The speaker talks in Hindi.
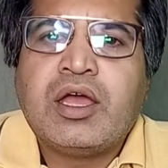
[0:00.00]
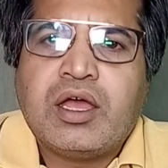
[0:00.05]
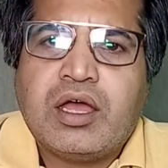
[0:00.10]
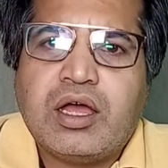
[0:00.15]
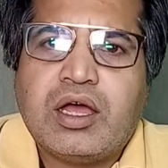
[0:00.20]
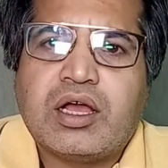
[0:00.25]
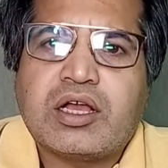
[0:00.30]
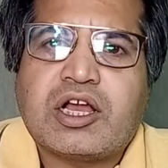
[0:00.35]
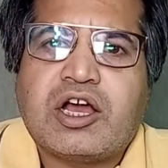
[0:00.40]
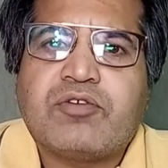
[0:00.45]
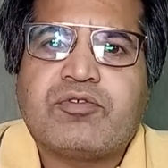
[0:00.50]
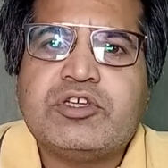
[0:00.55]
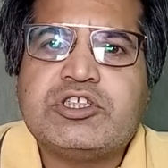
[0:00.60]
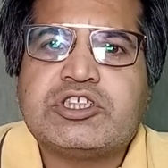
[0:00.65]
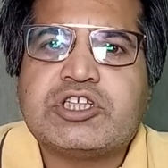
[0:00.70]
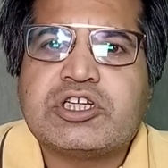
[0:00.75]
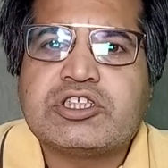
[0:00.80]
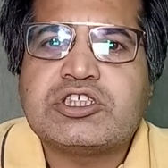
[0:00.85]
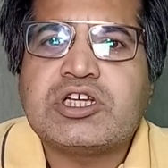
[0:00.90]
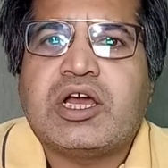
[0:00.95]
काफ़ी
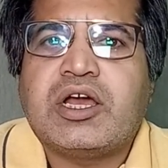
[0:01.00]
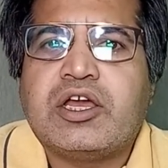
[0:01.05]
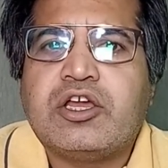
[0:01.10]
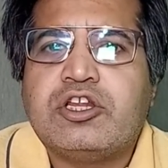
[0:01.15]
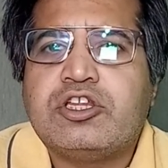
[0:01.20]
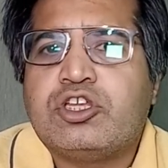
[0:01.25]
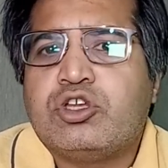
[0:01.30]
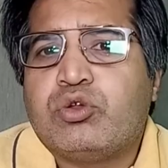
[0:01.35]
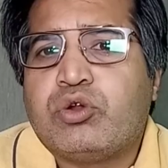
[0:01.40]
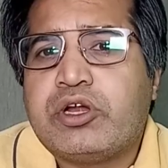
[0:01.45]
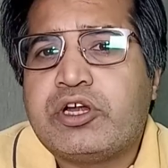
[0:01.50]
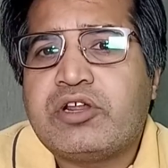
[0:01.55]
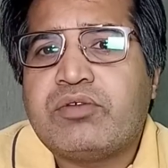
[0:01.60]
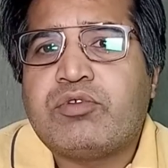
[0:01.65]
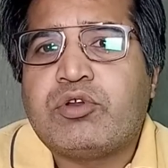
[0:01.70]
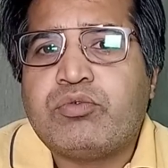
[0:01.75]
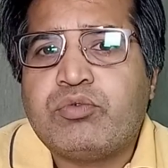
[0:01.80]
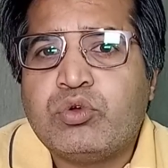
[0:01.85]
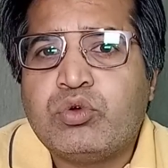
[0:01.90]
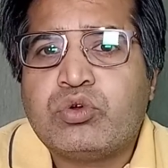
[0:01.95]
चर्चा है इन क्यूरेटिव
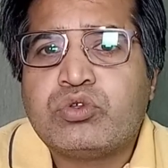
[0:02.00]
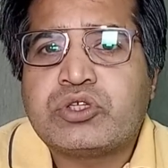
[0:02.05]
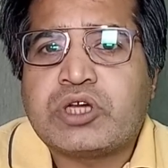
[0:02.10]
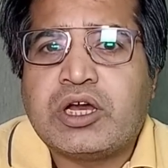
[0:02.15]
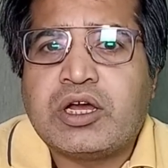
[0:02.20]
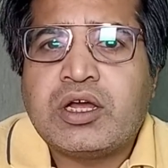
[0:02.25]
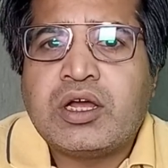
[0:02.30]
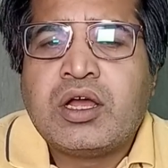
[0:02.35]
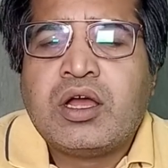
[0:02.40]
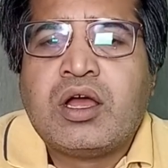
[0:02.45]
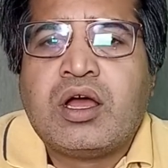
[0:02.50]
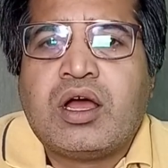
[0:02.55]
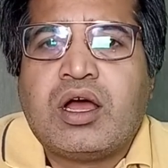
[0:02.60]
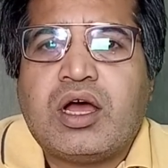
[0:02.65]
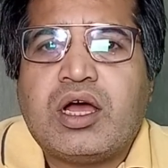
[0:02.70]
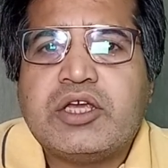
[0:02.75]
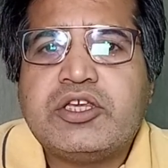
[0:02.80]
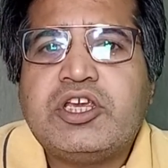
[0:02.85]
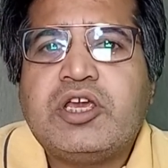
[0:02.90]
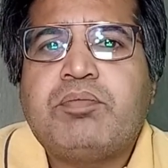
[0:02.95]
रिव्यूज़
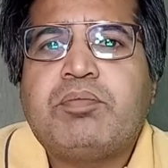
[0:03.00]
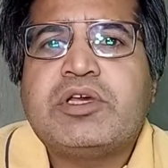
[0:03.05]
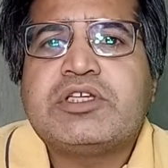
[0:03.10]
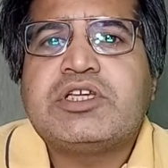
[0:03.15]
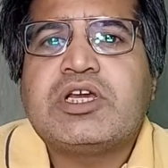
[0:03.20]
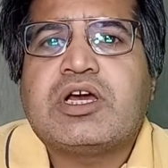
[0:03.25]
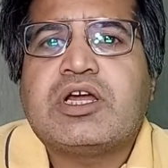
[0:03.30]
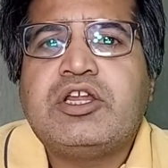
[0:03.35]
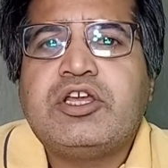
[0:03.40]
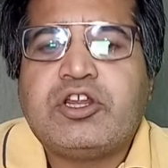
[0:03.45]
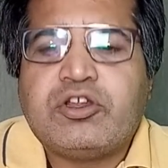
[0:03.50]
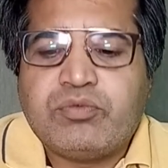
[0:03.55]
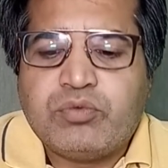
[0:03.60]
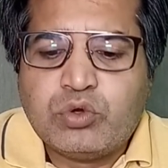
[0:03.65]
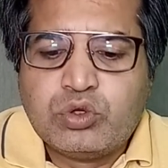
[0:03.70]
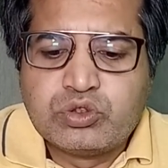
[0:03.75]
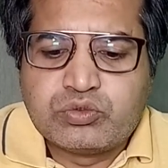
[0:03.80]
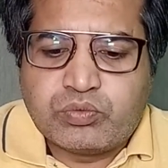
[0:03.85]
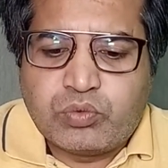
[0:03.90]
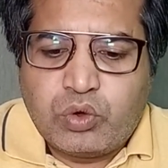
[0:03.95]
का ये बेसिकली
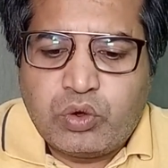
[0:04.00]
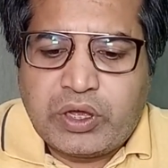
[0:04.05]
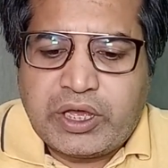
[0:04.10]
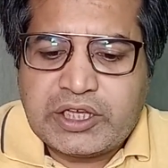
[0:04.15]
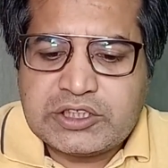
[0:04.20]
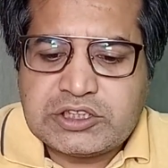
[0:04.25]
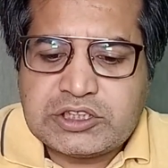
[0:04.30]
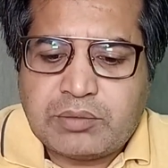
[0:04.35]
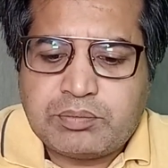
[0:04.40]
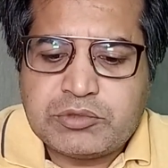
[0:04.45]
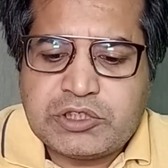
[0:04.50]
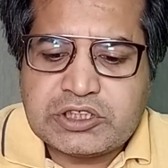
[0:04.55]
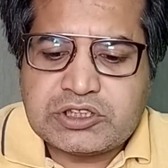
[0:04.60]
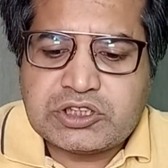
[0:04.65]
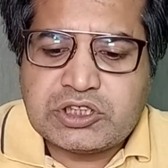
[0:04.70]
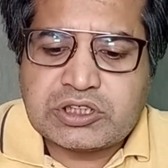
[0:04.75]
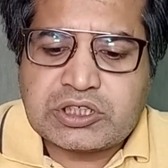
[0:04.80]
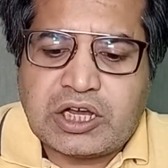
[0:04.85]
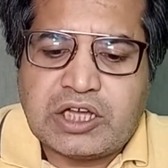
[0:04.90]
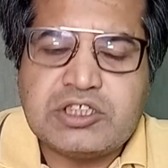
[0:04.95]
रिव्यूज़ वो हैं जब
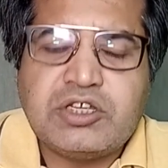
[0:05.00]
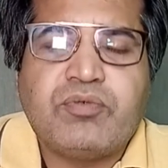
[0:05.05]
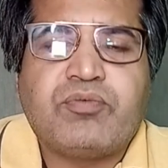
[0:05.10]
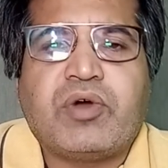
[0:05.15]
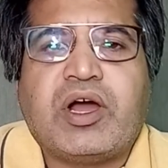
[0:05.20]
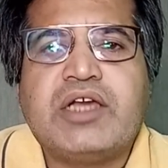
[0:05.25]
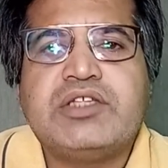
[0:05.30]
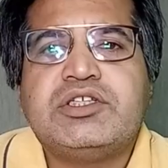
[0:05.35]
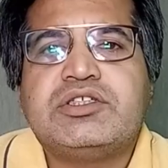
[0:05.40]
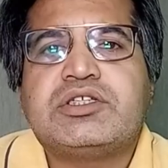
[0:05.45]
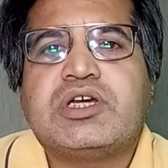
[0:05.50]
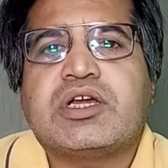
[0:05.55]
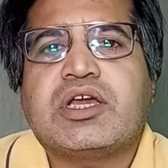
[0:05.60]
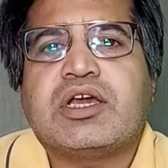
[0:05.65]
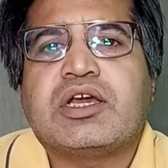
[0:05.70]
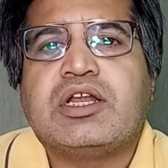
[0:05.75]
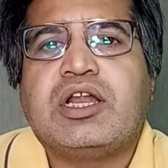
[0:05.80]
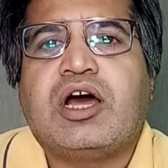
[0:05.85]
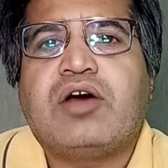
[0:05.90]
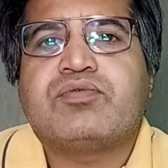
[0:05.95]
जस्टिस काजी फ़ायद ईसा के
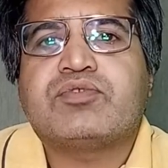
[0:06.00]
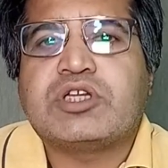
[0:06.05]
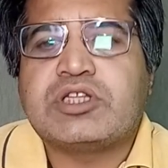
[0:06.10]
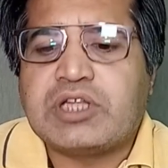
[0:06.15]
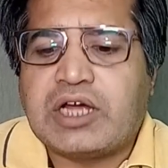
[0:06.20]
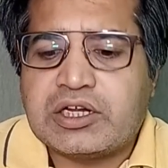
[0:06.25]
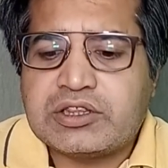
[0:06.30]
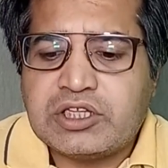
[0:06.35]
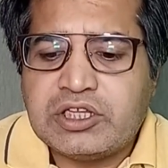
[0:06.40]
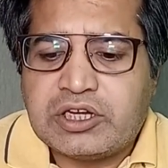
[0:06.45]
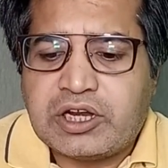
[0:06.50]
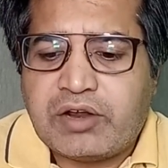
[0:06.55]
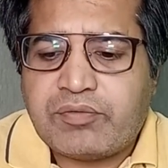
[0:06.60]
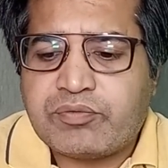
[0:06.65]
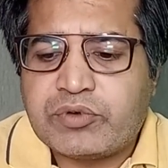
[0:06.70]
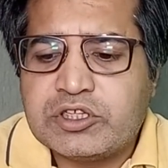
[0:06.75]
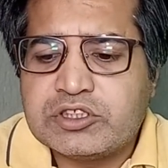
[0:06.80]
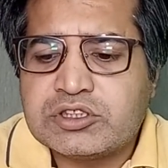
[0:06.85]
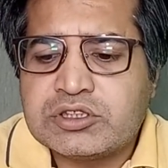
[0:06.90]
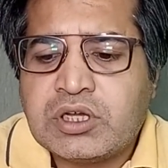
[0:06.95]
ख़िलाफ़ सदारती
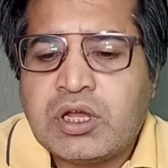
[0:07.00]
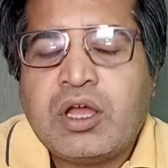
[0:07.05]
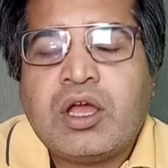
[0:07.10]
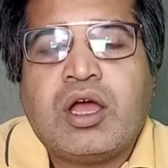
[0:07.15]
रेफरेंस